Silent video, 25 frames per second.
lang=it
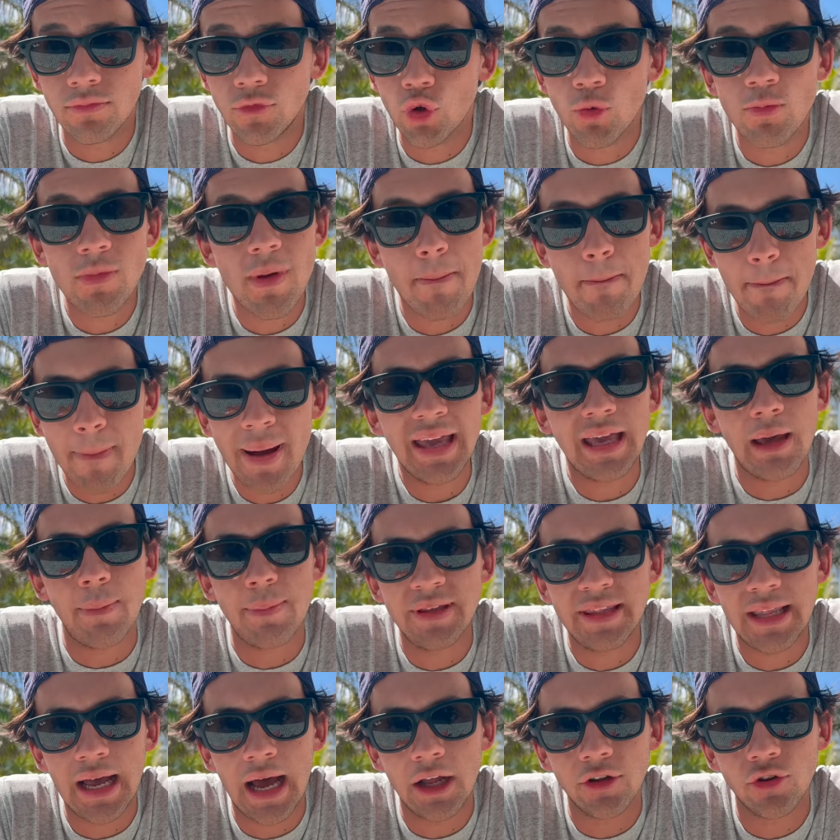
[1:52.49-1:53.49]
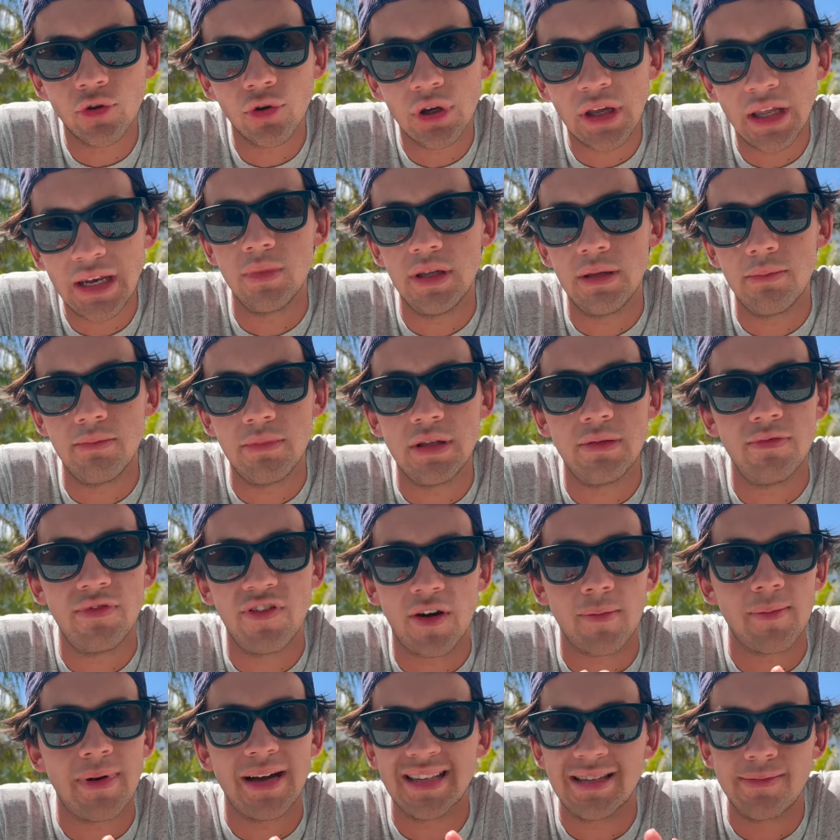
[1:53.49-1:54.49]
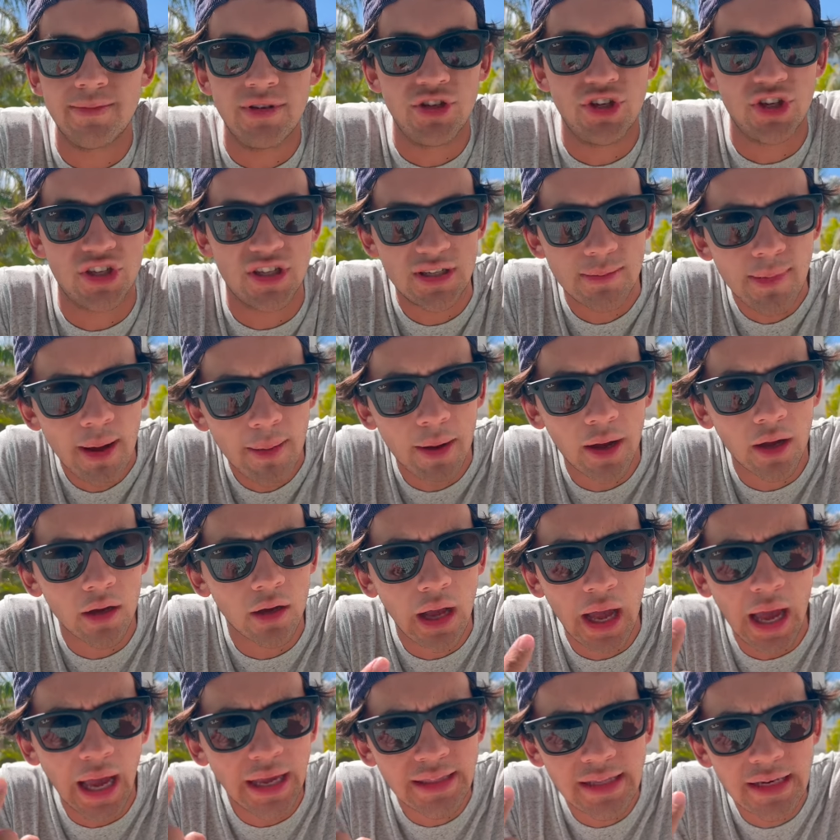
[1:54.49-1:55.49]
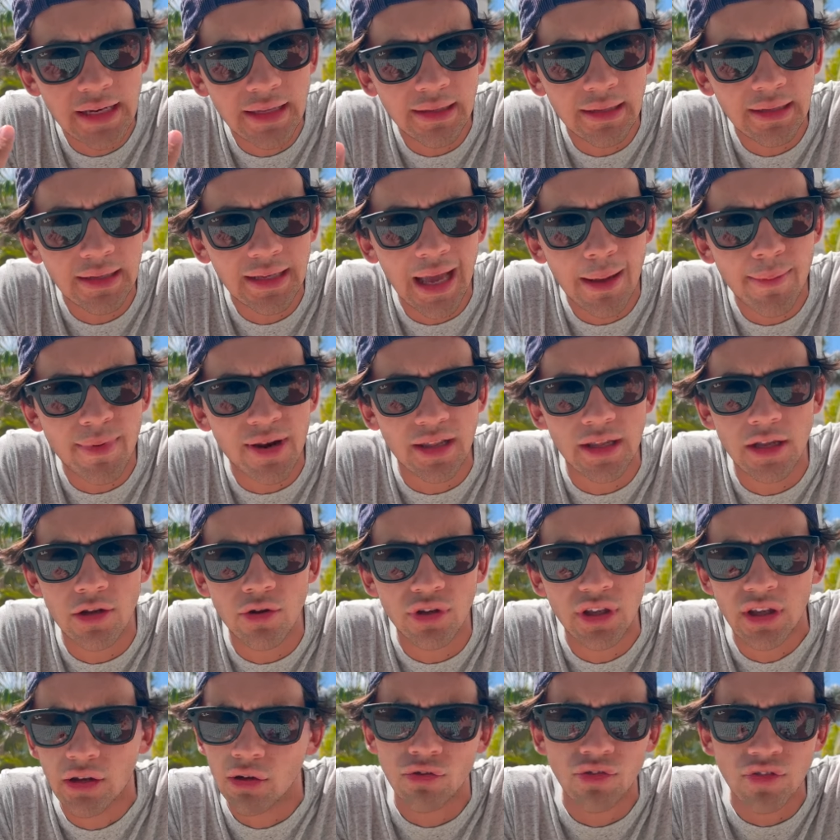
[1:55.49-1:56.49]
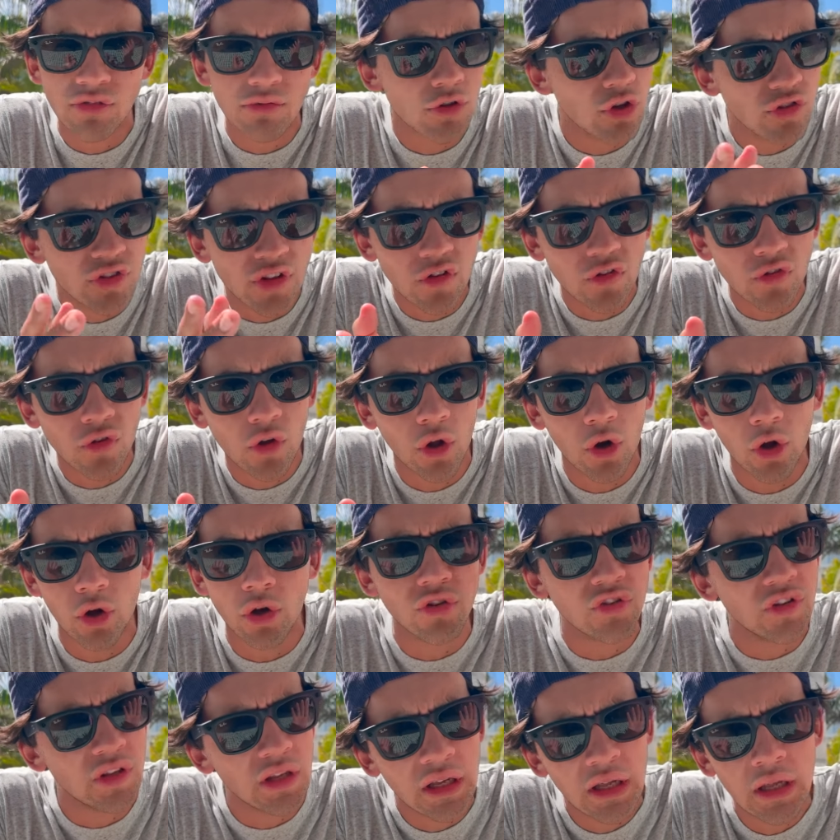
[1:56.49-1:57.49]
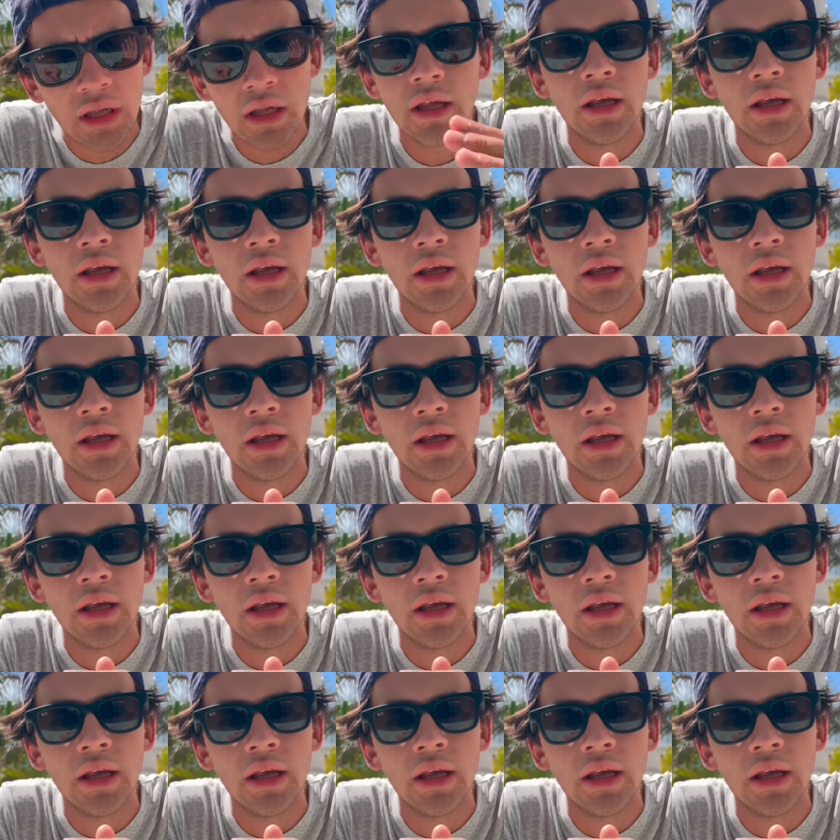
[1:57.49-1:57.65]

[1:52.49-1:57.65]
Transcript: Non mi è mai capitato che mi, mi fermassi e mi dicesse ma hai delle telecamere negli occhi, cosa, cosa sono? Cosa...